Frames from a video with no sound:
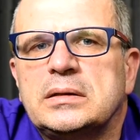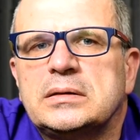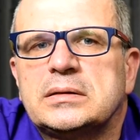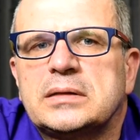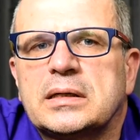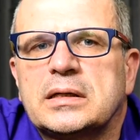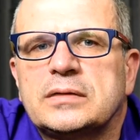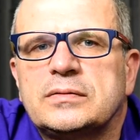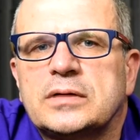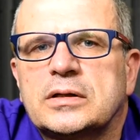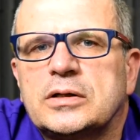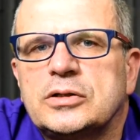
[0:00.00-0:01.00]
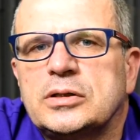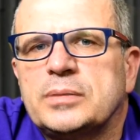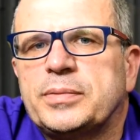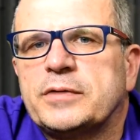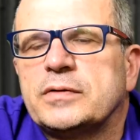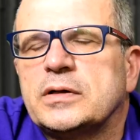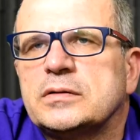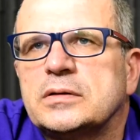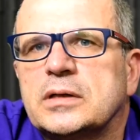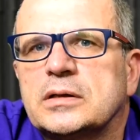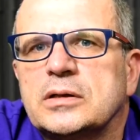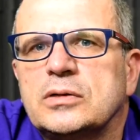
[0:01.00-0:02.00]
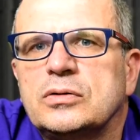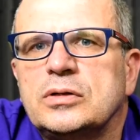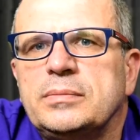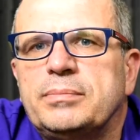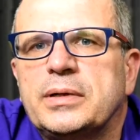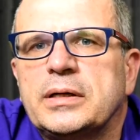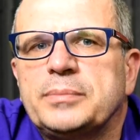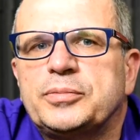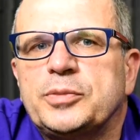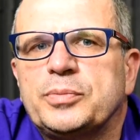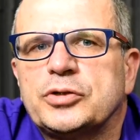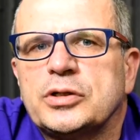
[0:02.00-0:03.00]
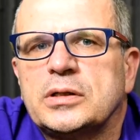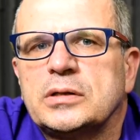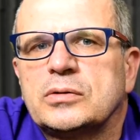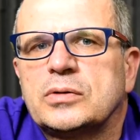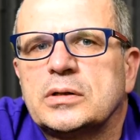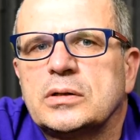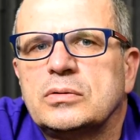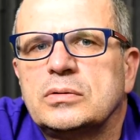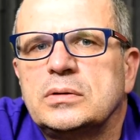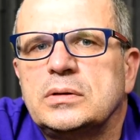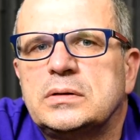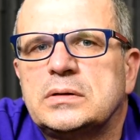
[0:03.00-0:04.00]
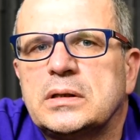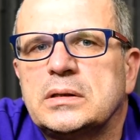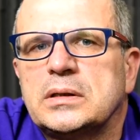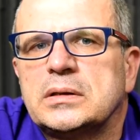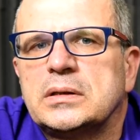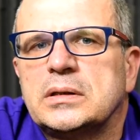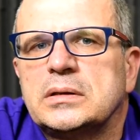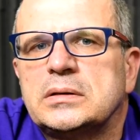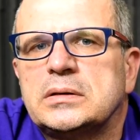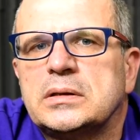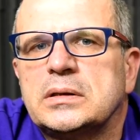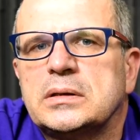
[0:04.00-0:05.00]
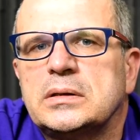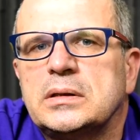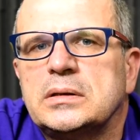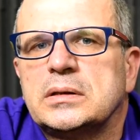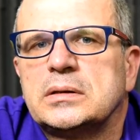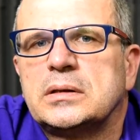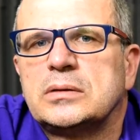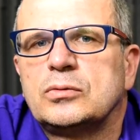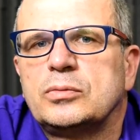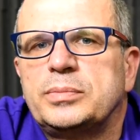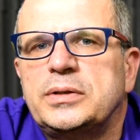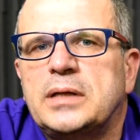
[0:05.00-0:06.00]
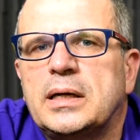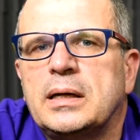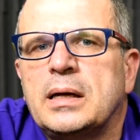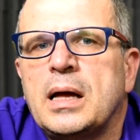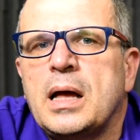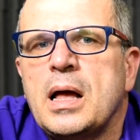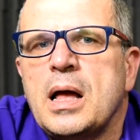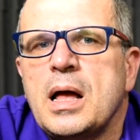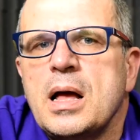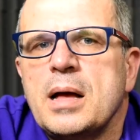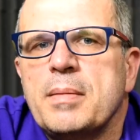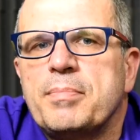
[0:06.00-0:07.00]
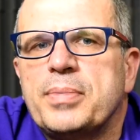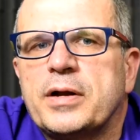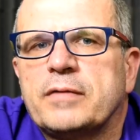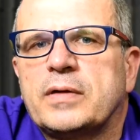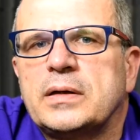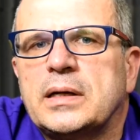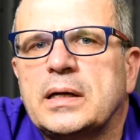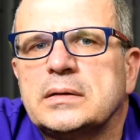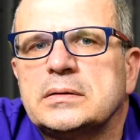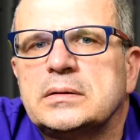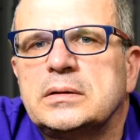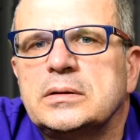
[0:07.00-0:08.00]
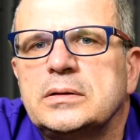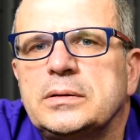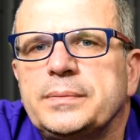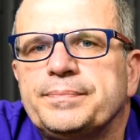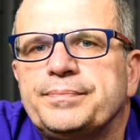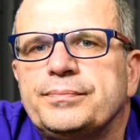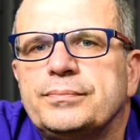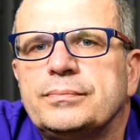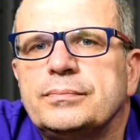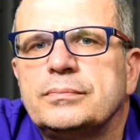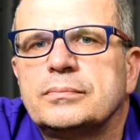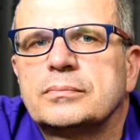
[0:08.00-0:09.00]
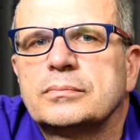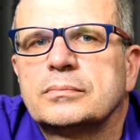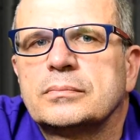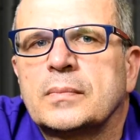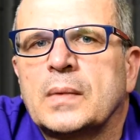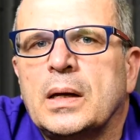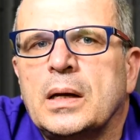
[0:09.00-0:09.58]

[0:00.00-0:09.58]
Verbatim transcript: Zakaz w zakresie prawa jazdy kategorii B przy posiadaniu kategorii C1, C, D1 lub D prawa jazdy. Mm.